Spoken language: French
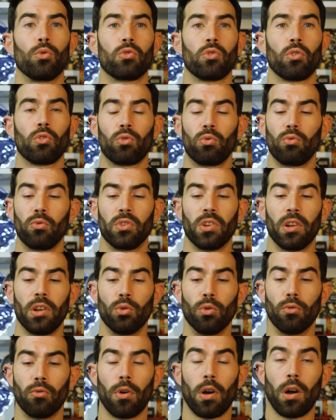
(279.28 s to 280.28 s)
sens où vous allez
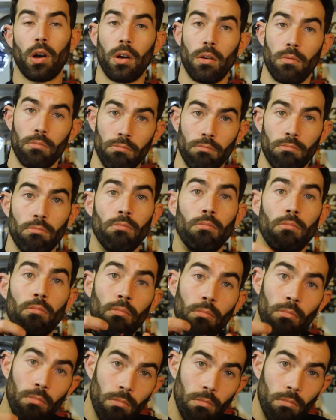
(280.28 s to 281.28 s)
devoir
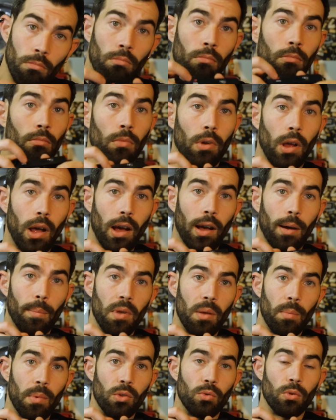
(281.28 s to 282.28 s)
armer
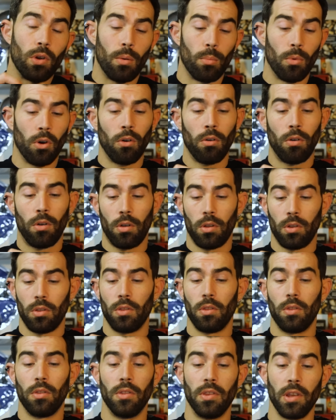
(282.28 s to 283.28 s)
manuellement,
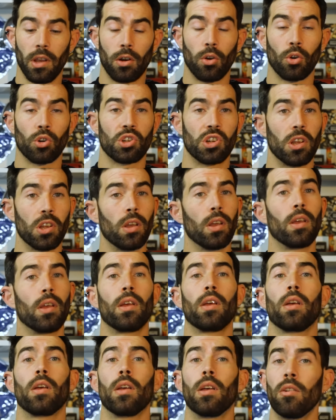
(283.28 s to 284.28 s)
déclencher
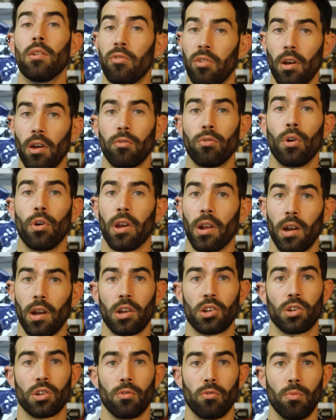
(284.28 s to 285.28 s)
et faire vos
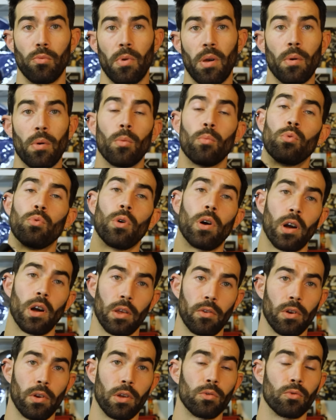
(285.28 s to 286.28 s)
réglages vous-même pour
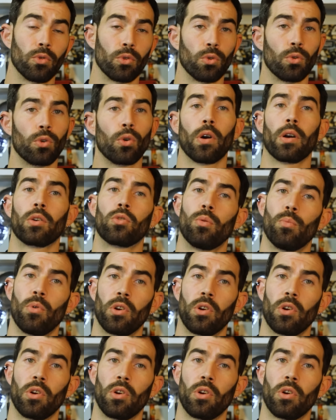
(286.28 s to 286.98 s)
arriver à une photo correctement